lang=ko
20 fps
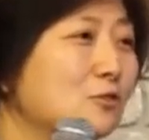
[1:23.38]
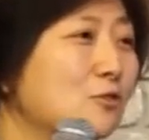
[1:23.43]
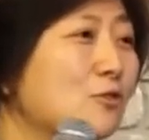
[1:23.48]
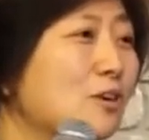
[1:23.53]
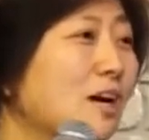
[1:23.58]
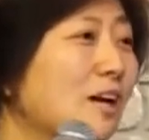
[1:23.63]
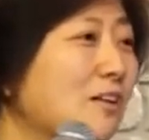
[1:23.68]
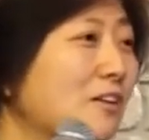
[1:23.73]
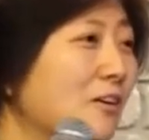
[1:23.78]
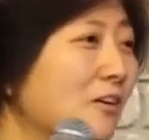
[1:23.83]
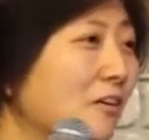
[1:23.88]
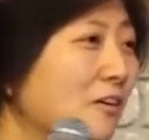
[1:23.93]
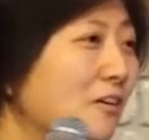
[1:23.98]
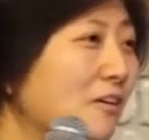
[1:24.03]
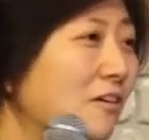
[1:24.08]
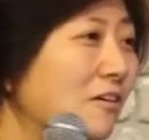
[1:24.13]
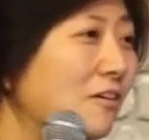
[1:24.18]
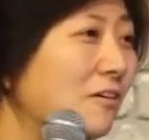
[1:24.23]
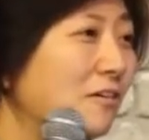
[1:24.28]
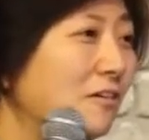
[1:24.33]
중간형
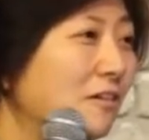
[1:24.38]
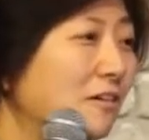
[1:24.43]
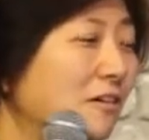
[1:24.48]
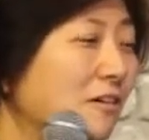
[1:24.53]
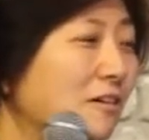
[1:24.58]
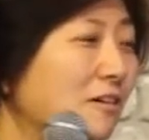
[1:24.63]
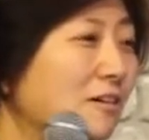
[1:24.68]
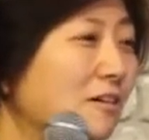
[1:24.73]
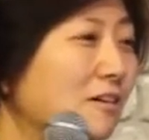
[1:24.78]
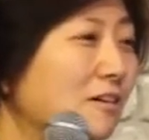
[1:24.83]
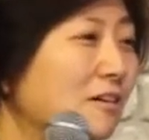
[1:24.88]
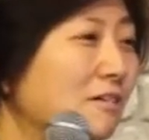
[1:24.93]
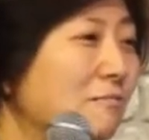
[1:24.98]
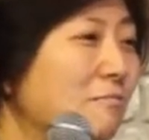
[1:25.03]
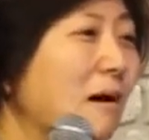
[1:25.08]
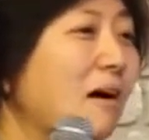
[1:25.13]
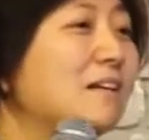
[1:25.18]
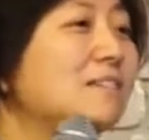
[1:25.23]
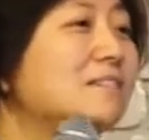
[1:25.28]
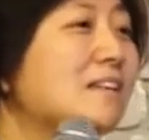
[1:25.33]

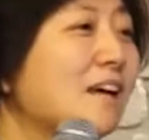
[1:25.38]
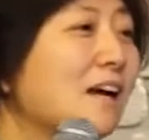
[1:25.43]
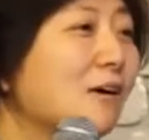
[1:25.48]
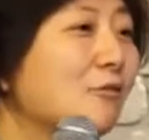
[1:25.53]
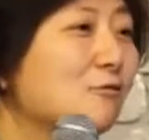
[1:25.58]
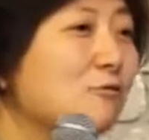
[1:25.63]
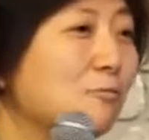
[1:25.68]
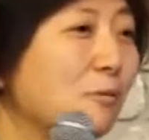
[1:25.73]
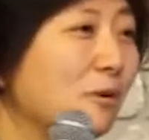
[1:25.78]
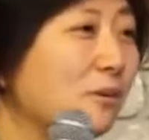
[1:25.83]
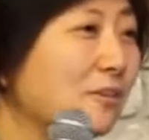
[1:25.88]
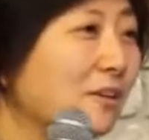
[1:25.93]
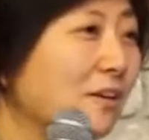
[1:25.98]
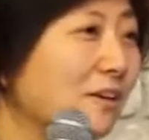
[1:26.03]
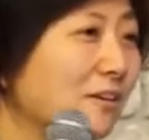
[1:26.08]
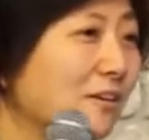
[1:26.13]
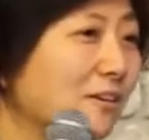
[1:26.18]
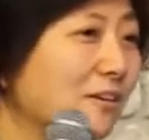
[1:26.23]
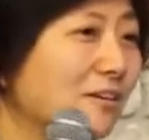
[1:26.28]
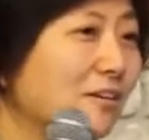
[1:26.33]
막내가
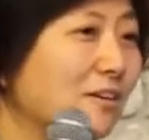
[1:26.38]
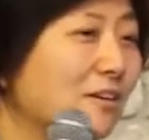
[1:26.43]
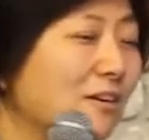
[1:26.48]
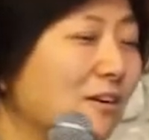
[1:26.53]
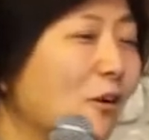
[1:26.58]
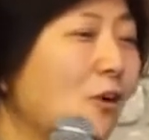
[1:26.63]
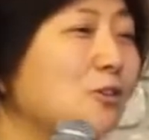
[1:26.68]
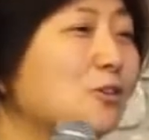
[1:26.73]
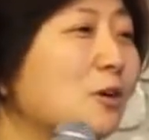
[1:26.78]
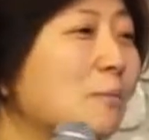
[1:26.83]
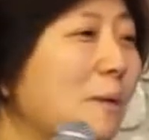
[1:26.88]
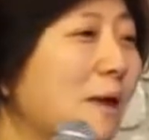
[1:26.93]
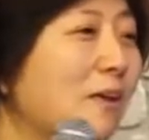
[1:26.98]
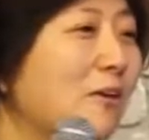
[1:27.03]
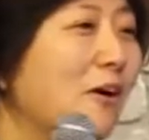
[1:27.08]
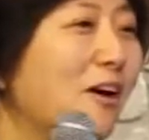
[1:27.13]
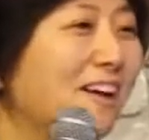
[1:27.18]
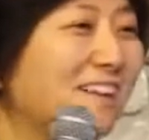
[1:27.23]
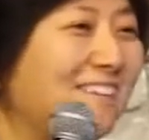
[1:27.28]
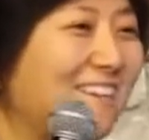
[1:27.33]
9번이에요. 걷어
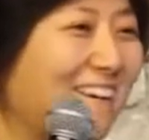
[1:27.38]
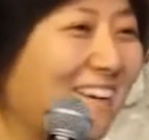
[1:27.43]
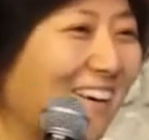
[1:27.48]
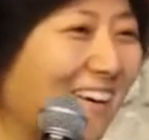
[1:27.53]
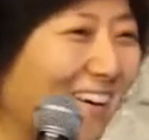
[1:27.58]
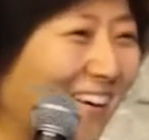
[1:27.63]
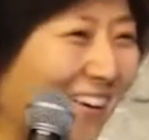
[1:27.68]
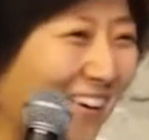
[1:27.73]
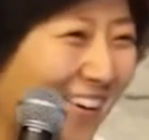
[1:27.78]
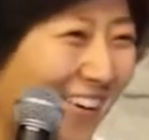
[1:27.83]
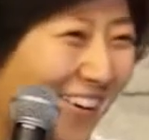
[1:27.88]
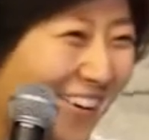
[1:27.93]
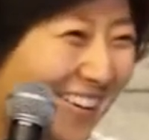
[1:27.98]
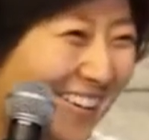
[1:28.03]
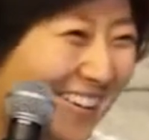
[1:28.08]
매겨야 돼요.